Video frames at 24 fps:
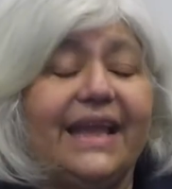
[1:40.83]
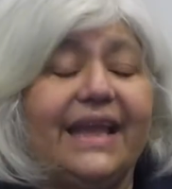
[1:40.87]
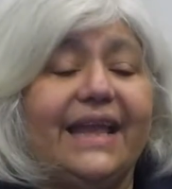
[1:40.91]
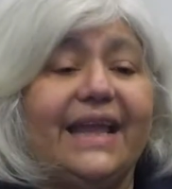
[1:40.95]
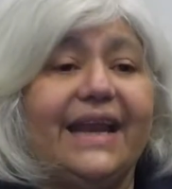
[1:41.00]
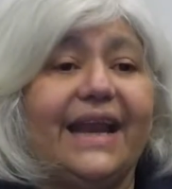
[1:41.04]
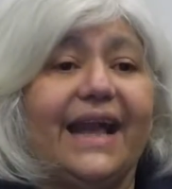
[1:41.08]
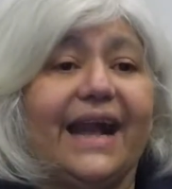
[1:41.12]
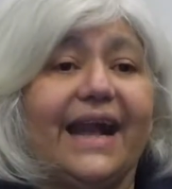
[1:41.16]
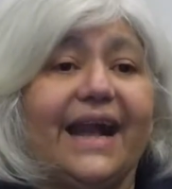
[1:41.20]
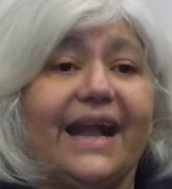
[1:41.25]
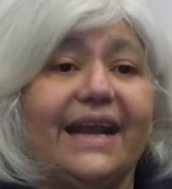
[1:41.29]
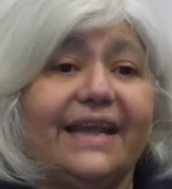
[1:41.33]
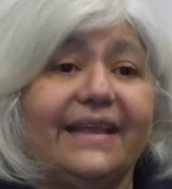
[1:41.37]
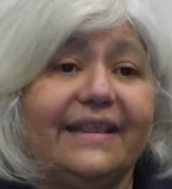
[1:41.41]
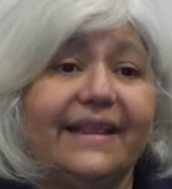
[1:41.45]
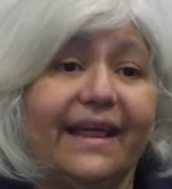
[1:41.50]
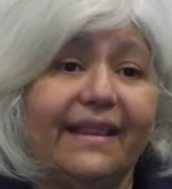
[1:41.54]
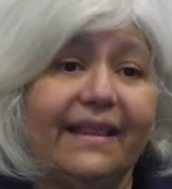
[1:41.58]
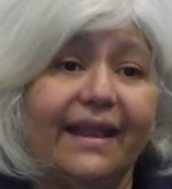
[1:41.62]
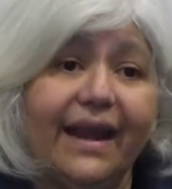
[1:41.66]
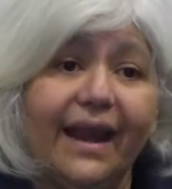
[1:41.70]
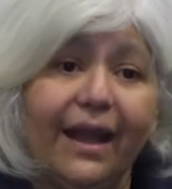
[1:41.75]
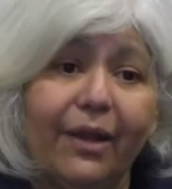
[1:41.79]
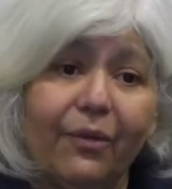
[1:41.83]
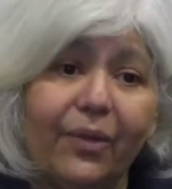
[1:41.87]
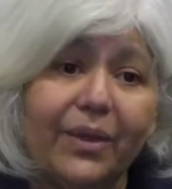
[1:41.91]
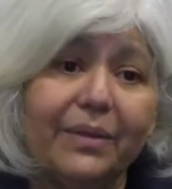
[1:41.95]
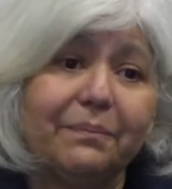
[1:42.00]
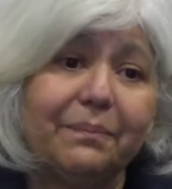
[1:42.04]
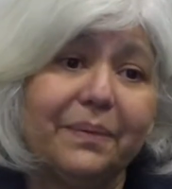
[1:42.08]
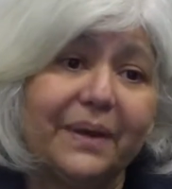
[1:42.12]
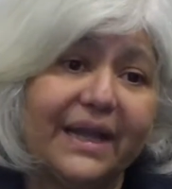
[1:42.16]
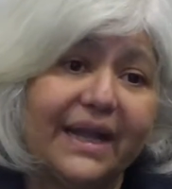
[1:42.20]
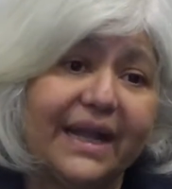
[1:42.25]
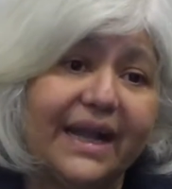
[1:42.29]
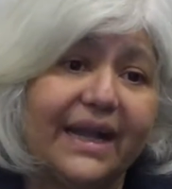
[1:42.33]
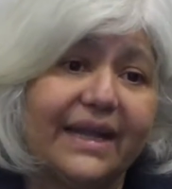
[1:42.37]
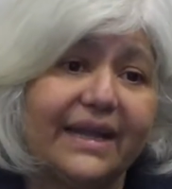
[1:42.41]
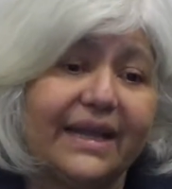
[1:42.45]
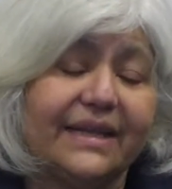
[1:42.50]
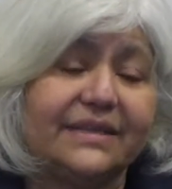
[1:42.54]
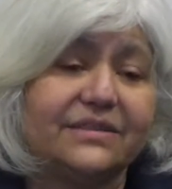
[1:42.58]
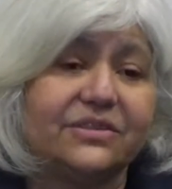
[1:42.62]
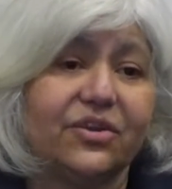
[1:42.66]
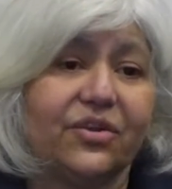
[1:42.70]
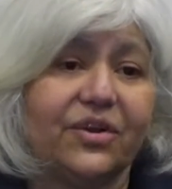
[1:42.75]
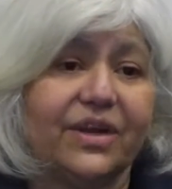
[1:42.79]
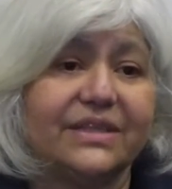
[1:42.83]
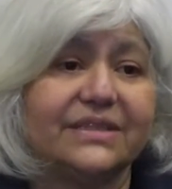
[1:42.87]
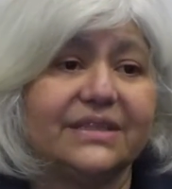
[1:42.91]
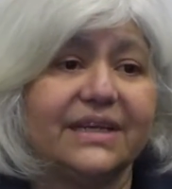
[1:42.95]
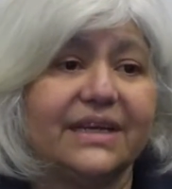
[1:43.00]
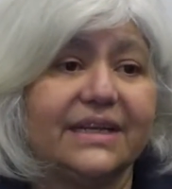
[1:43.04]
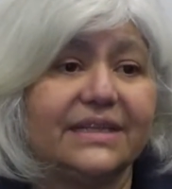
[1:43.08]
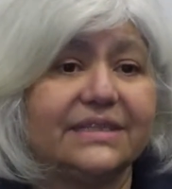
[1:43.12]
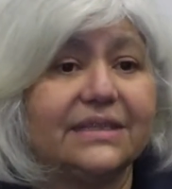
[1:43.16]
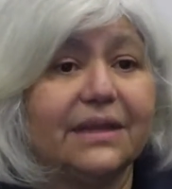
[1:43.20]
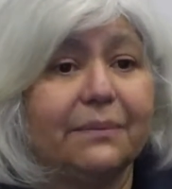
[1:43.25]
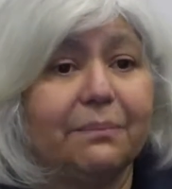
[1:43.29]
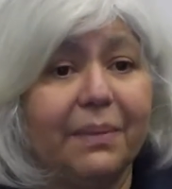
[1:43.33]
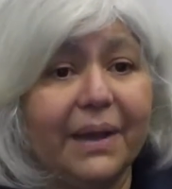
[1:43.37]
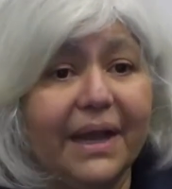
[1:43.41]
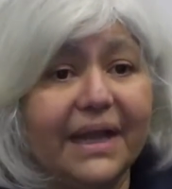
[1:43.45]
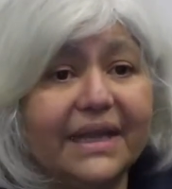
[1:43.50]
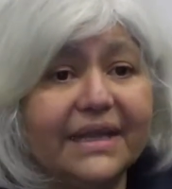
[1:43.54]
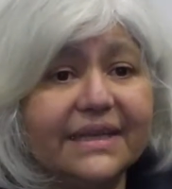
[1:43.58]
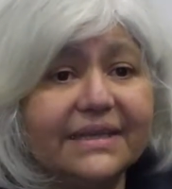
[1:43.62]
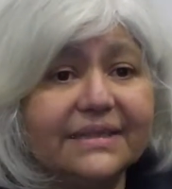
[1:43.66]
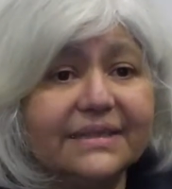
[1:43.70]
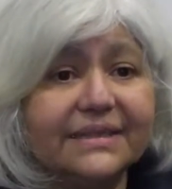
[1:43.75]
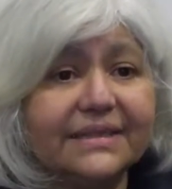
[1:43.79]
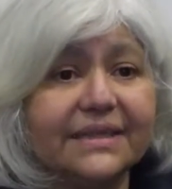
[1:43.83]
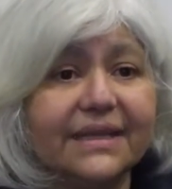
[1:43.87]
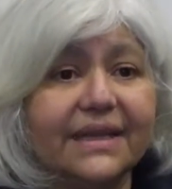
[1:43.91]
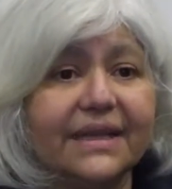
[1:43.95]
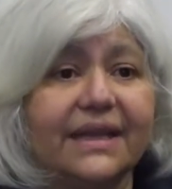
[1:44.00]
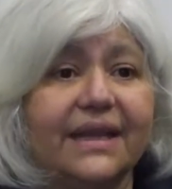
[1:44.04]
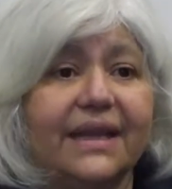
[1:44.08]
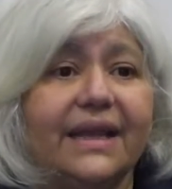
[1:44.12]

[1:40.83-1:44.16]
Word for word: Y la calidad del agua implica que hay zonas en este país